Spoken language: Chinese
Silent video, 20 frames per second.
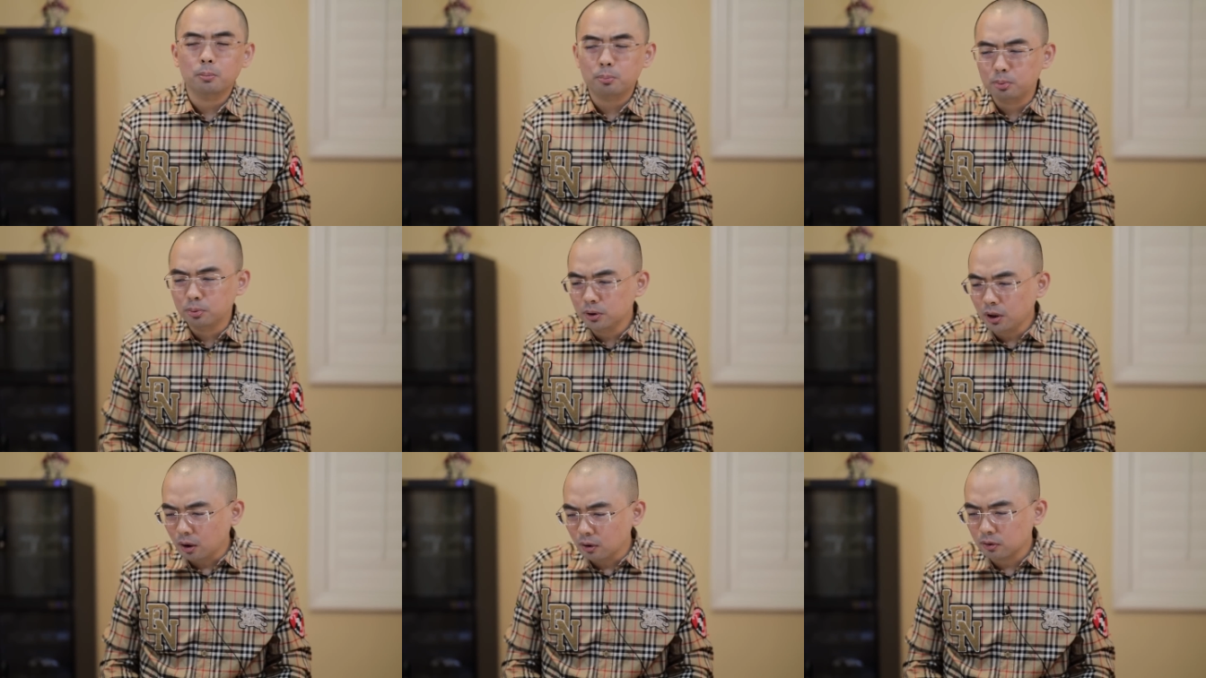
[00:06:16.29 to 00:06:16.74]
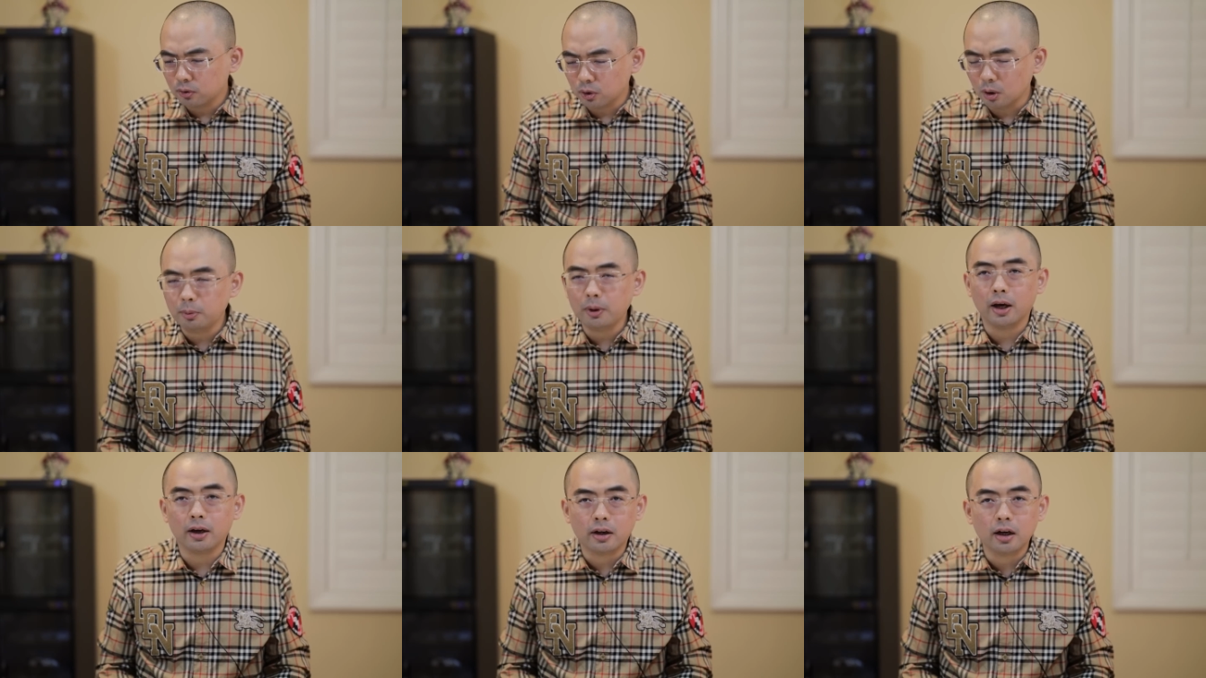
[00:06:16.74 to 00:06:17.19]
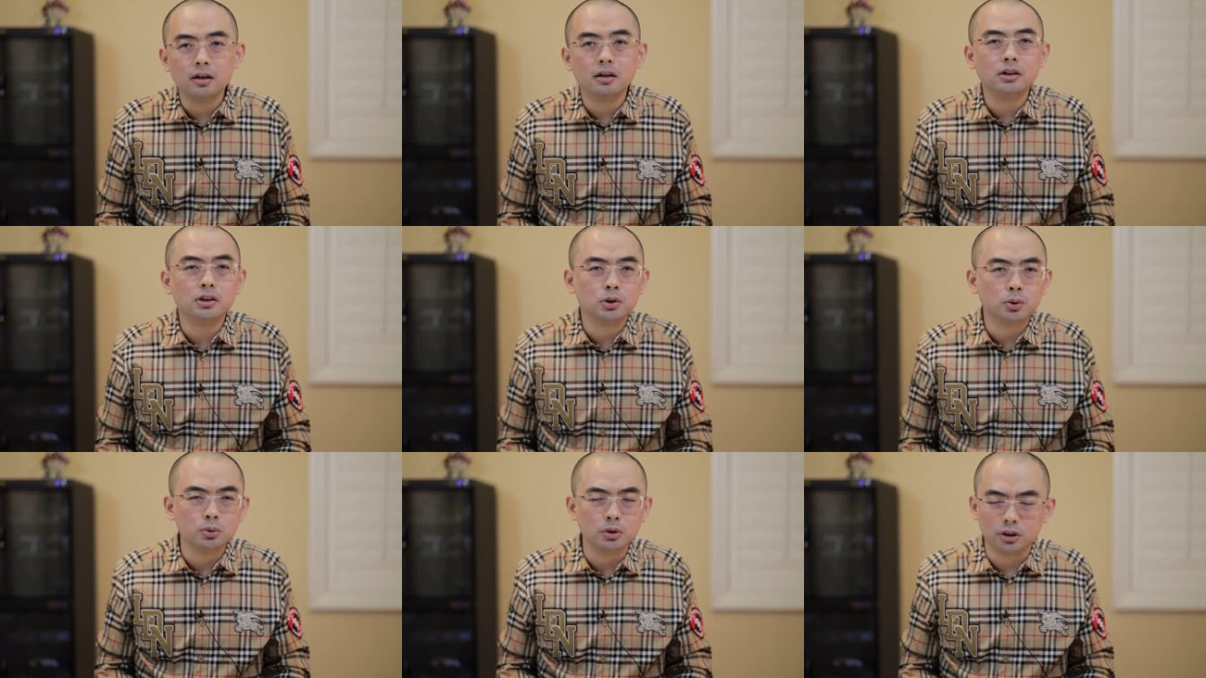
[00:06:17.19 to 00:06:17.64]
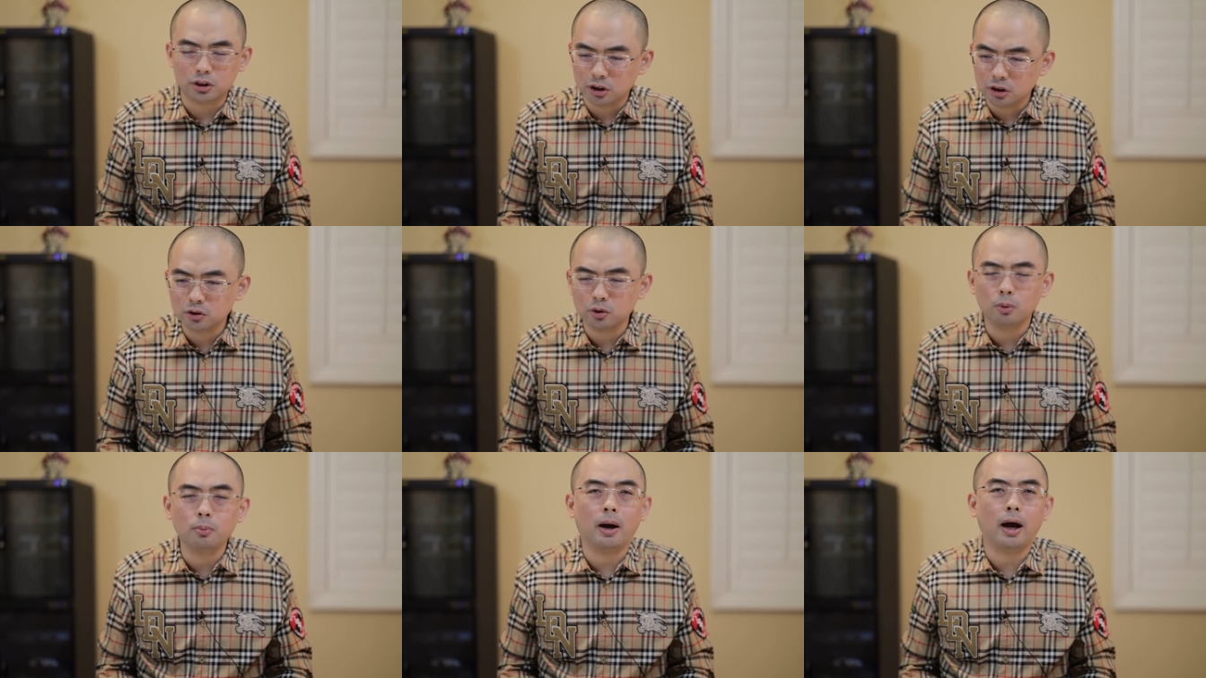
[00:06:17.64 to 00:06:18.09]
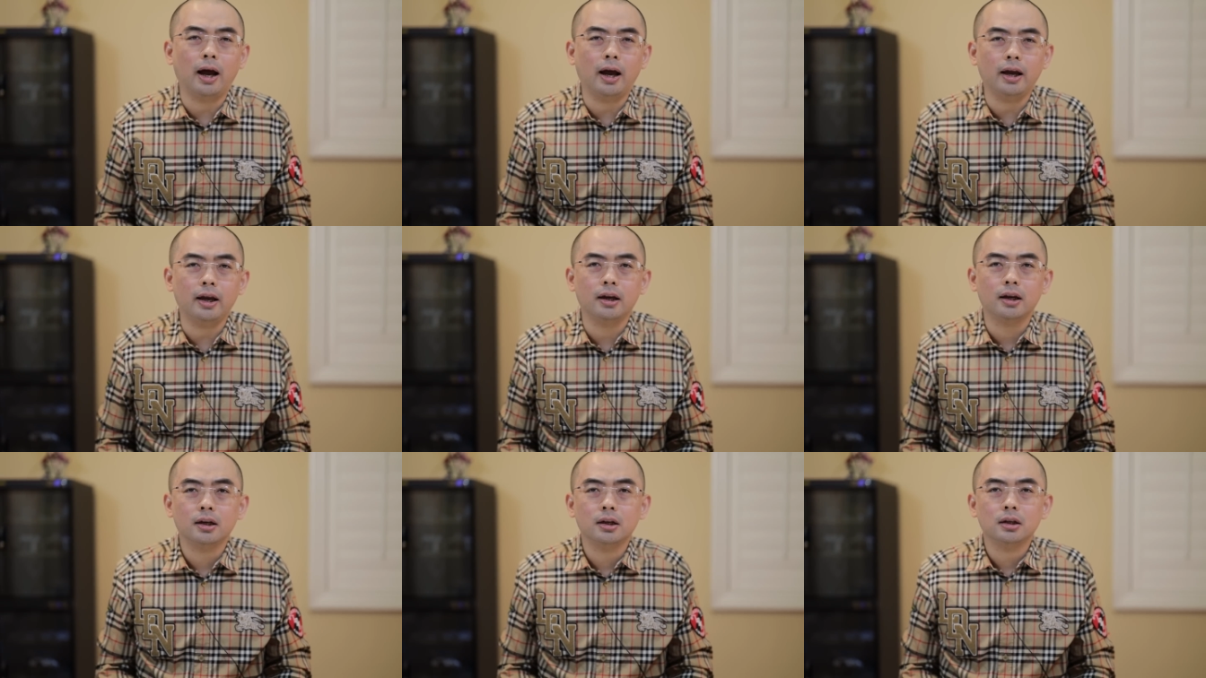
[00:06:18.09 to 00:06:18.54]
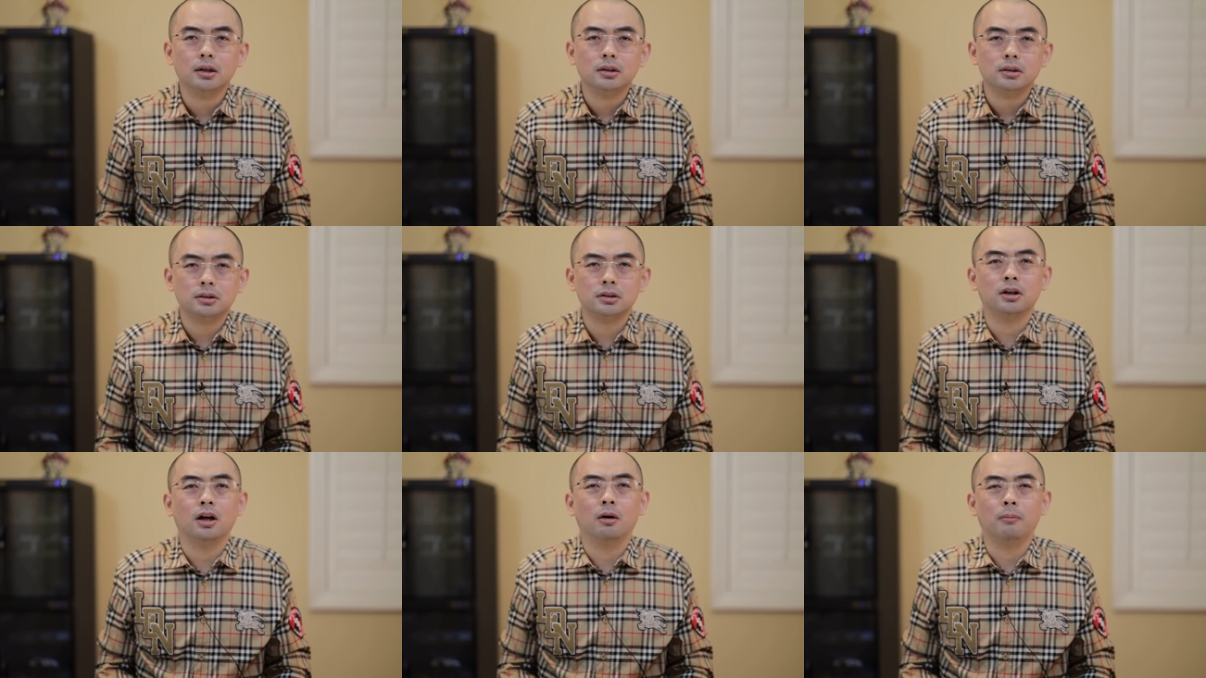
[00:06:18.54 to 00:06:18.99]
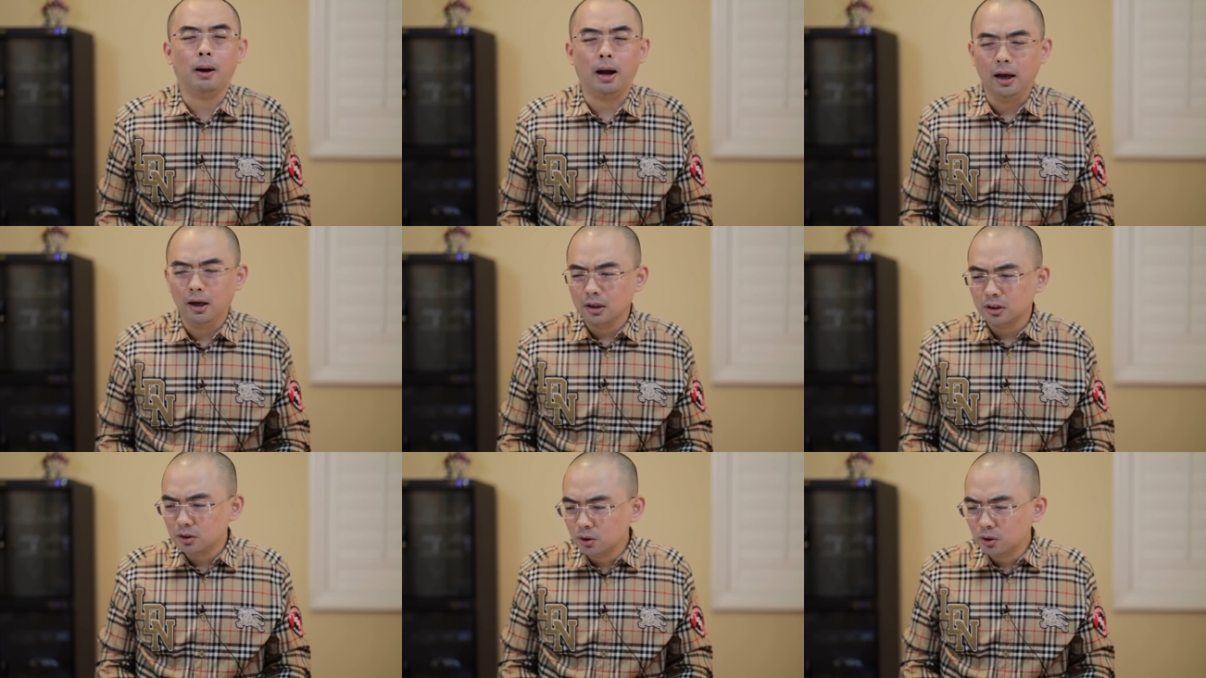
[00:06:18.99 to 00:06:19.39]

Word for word: 不要随便跟人出去吃牛排，知道吗？